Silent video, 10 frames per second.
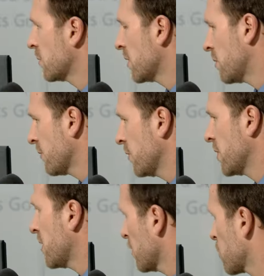oder auch für
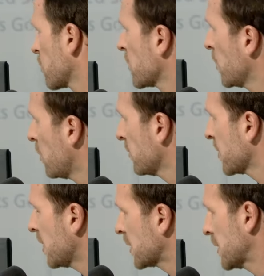
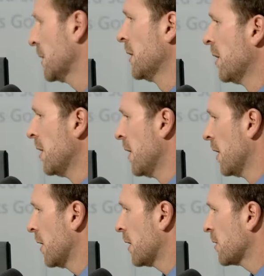Datenschutzbeauftragte.
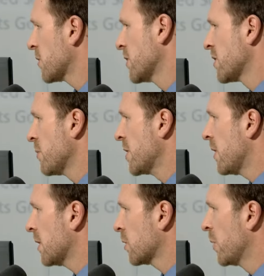Äh, das sind Seminare,